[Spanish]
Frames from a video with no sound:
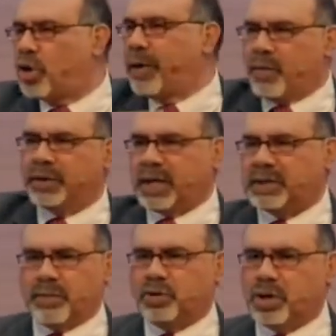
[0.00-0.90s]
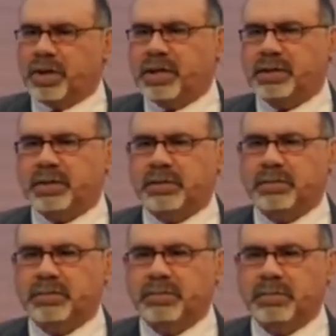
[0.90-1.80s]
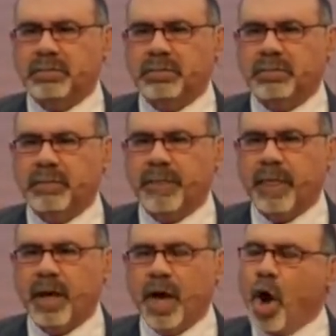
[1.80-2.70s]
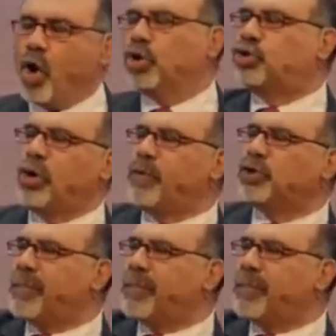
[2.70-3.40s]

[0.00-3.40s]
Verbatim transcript: emociones? ¿O somos más bien